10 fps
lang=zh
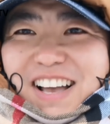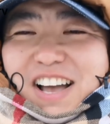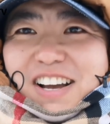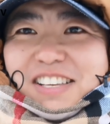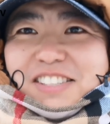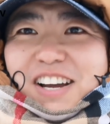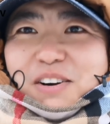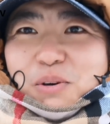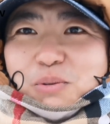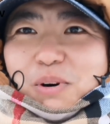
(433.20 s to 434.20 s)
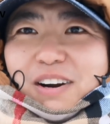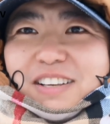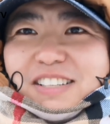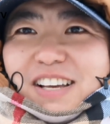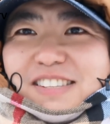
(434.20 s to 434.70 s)
三十多度啊，
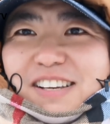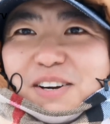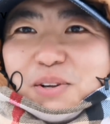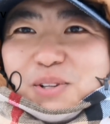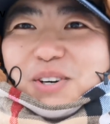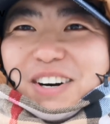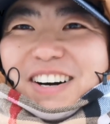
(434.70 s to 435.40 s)
零下三十多。度，